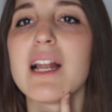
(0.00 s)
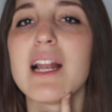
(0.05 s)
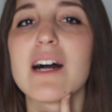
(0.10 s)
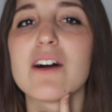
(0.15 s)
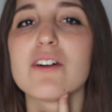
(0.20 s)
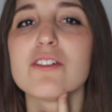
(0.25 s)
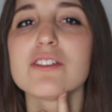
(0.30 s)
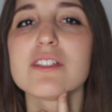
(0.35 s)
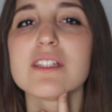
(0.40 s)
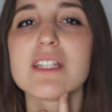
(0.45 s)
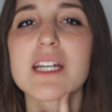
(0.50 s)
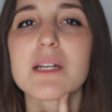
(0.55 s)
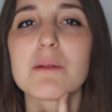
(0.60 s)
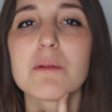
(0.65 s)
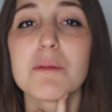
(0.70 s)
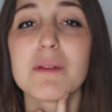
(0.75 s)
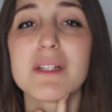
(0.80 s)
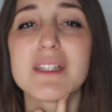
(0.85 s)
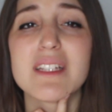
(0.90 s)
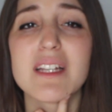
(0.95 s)
La hostia que
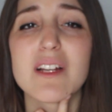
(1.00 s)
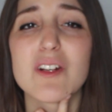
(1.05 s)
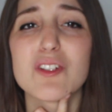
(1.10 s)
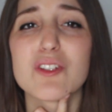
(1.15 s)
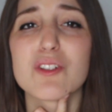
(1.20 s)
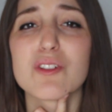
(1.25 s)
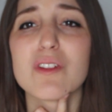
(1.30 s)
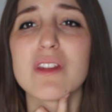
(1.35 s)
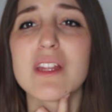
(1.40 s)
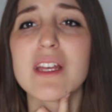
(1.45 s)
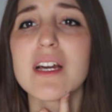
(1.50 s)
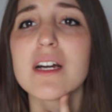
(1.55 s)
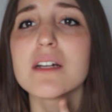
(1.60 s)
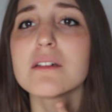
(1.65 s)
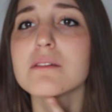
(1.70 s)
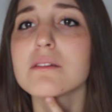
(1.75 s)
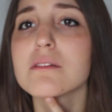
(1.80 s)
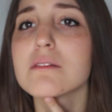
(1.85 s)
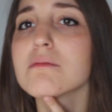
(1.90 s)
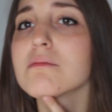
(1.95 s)
me metí el otro día
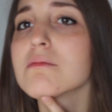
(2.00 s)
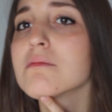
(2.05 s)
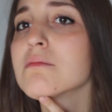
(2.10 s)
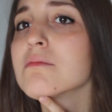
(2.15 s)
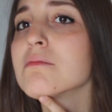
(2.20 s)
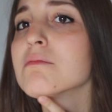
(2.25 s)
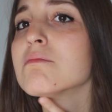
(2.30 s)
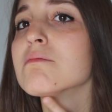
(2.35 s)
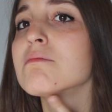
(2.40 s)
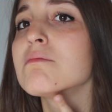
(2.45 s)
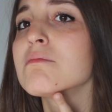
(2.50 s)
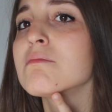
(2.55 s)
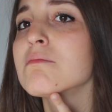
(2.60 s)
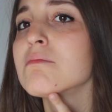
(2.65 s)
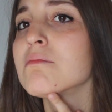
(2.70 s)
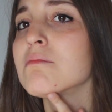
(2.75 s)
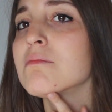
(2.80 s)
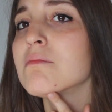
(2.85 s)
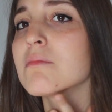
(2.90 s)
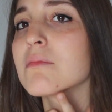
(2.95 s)

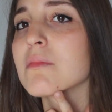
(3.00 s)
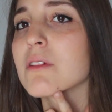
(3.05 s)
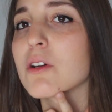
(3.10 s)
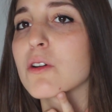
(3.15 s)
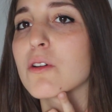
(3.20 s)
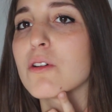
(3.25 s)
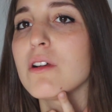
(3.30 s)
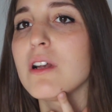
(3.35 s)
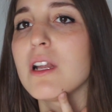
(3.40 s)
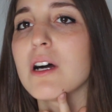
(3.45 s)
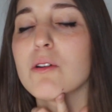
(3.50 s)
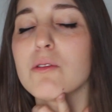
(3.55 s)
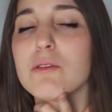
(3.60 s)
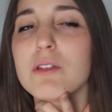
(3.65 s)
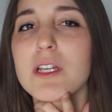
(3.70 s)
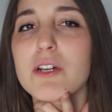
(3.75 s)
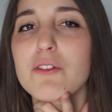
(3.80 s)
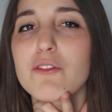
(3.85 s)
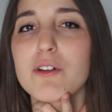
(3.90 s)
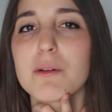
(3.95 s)
con la
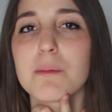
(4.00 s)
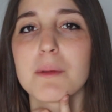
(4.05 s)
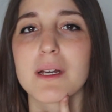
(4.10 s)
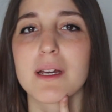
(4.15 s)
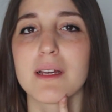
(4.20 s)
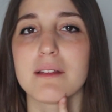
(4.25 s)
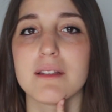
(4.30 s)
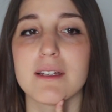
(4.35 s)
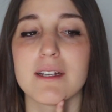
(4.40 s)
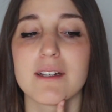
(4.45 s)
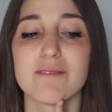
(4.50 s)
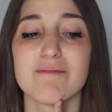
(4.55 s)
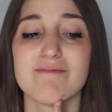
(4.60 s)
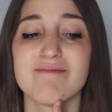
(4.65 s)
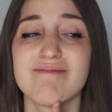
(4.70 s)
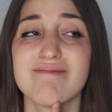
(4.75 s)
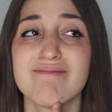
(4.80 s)
uña fue pequeña.